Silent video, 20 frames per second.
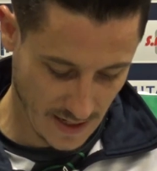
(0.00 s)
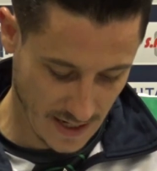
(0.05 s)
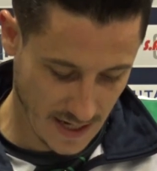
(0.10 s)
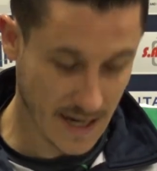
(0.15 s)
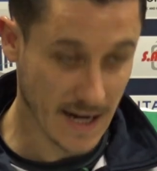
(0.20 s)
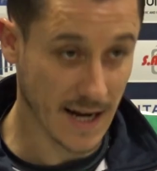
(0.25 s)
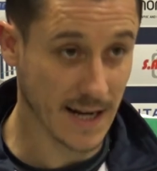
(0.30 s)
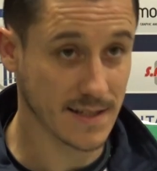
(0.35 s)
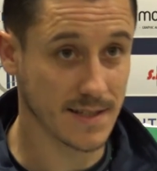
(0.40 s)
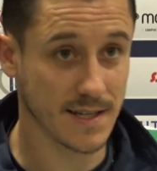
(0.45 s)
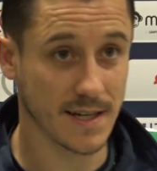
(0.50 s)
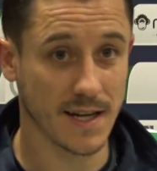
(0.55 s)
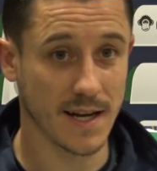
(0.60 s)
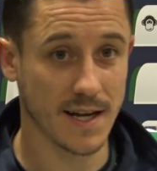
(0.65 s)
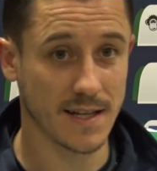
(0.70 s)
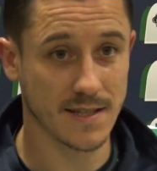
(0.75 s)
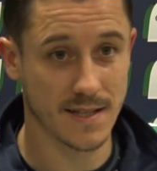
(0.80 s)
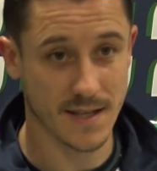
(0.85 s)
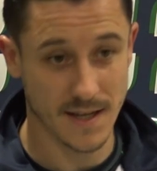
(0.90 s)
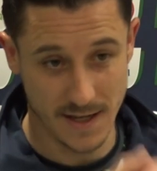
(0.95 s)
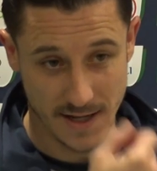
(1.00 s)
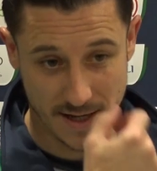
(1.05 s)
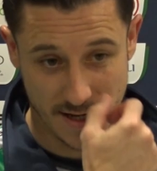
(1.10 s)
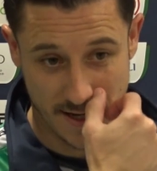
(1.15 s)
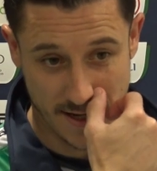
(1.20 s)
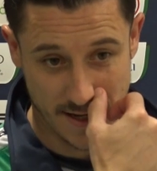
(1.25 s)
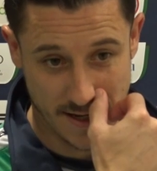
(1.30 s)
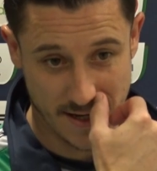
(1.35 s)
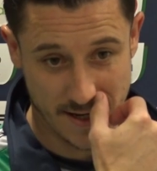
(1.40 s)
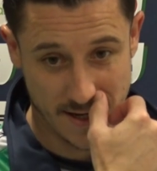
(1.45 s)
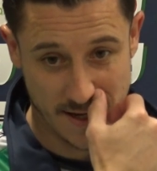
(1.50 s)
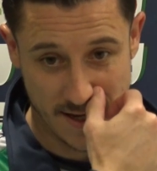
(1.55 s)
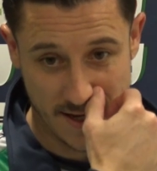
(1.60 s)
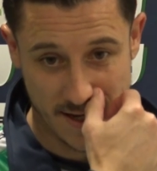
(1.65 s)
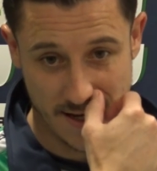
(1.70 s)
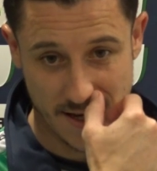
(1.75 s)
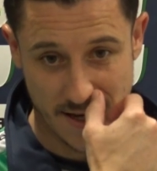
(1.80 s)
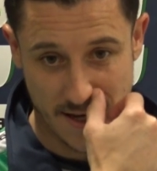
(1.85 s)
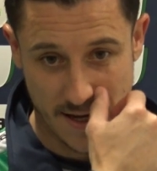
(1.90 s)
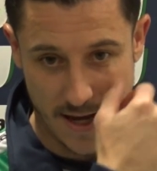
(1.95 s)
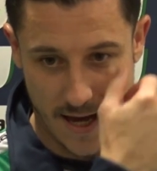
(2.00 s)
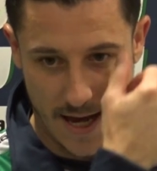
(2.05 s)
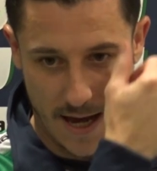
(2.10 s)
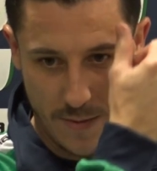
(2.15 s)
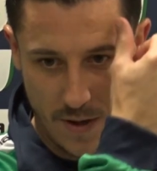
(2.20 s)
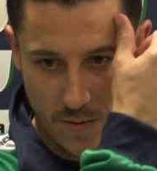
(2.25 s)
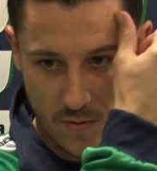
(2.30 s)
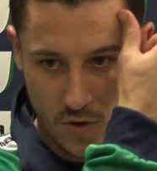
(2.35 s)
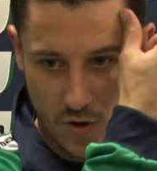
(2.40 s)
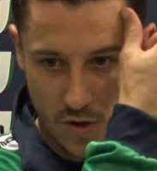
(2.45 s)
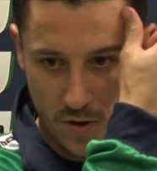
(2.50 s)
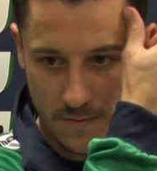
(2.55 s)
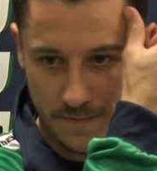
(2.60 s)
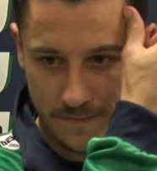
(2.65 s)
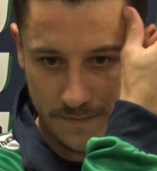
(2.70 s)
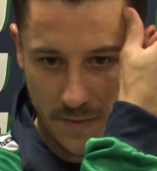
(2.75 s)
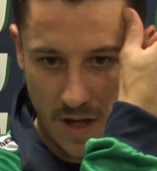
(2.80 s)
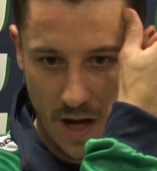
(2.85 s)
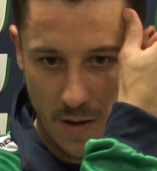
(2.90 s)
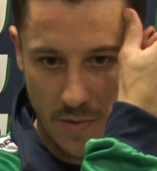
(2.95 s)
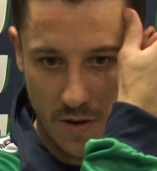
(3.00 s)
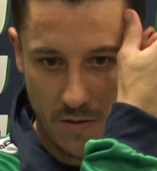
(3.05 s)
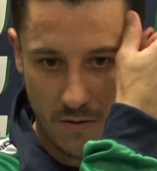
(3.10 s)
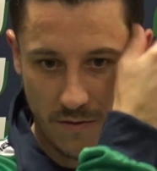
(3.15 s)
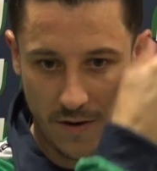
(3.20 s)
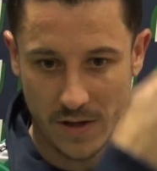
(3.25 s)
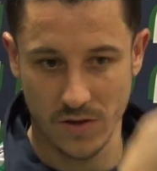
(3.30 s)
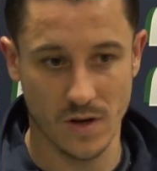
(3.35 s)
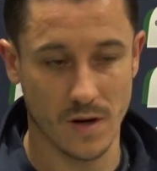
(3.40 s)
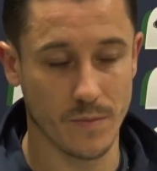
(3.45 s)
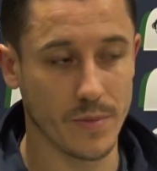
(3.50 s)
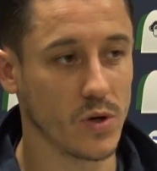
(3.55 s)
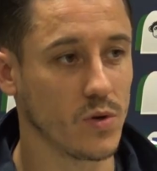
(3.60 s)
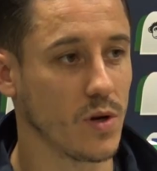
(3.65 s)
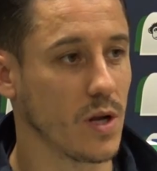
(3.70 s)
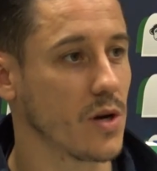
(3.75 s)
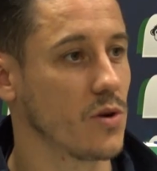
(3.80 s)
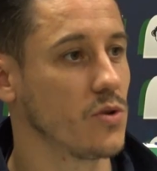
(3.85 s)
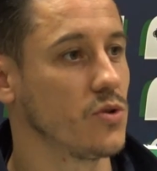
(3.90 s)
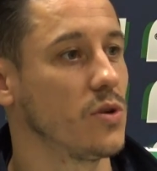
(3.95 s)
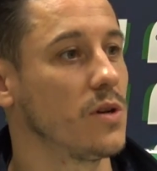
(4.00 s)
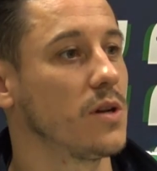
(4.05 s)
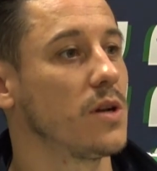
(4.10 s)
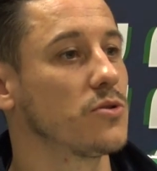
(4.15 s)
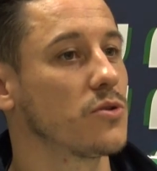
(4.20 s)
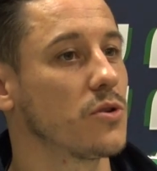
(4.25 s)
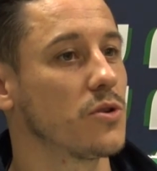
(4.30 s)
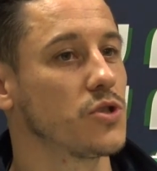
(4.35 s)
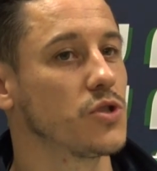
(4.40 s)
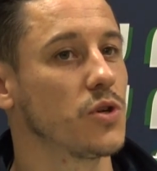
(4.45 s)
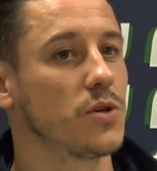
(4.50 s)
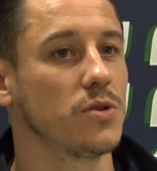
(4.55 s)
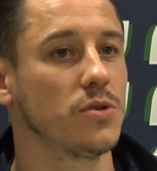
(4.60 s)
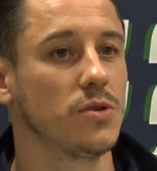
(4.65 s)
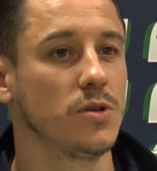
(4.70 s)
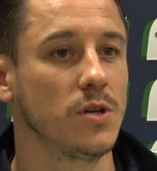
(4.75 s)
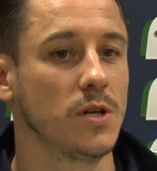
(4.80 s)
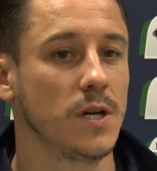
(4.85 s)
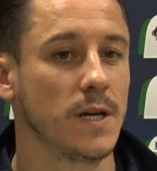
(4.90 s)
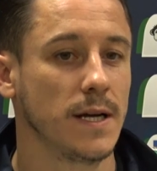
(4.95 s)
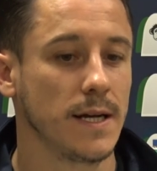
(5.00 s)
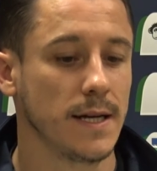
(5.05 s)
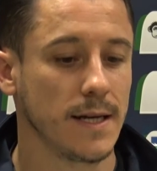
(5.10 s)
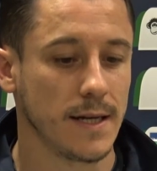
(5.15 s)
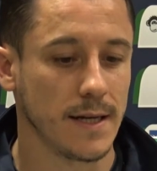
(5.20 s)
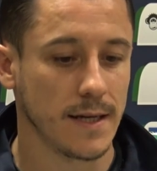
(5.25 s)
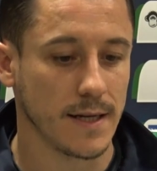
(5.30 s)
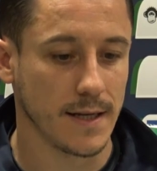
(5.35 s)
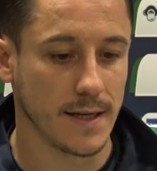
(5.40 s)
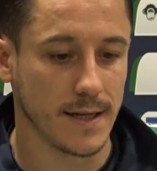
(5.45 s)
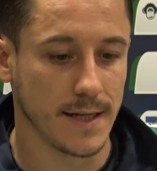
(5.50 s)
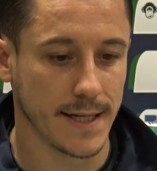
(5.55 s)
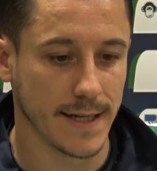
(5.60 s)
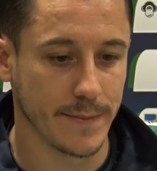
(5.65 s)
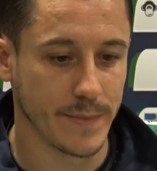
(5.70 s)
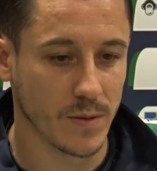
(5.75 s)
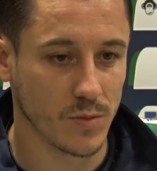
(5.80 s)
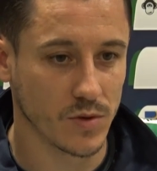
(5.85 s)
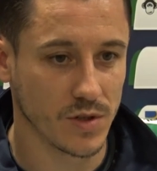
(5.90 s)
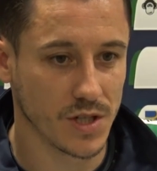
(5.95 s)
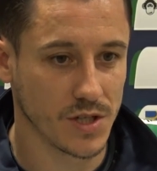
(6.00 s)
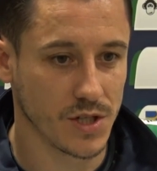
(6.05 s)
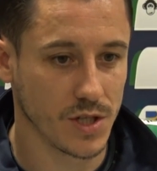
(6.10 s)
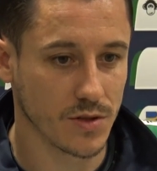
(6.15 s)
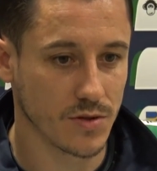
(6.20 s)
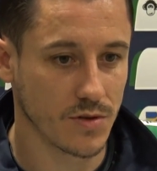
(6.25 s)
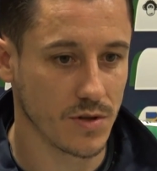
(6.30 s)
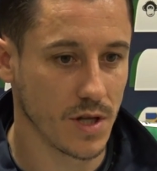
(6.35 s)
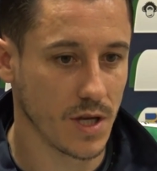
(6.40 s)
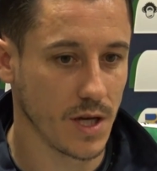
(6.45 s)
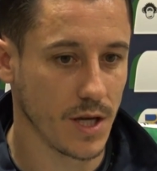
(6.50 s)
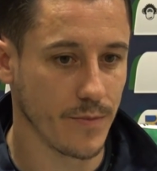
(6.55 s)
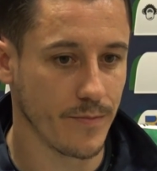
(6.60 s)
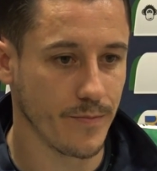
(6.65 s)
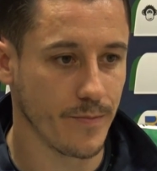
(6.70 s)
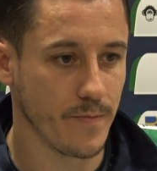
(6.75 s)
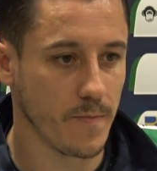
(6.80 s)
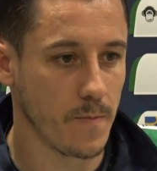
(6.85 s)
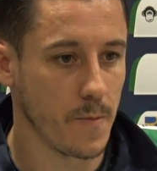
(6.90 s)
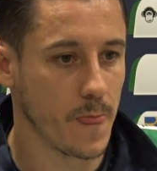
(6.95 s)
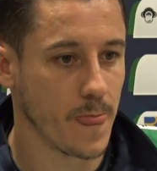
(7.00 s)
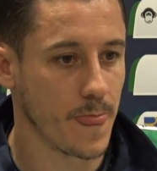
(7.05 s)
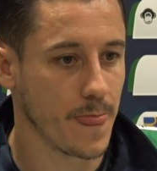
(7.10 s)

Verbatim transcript: Grazie, grazie. Eh, abbiamo, abbiamo, fatto una piccola riunione l'altro giorno e abbiamo deciso di, mm,